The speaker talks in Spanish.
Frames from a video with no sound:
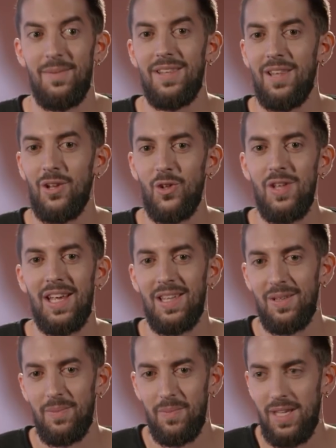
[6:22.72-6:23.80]
que viste el otro día,
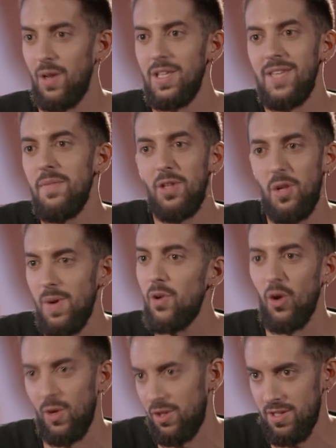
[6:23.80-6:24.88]
que, lo, llevas viendo el
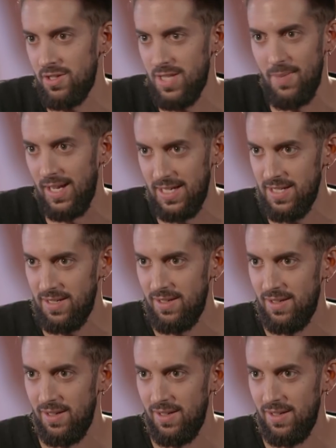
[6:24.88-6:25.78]
programa unas cuantas semanas.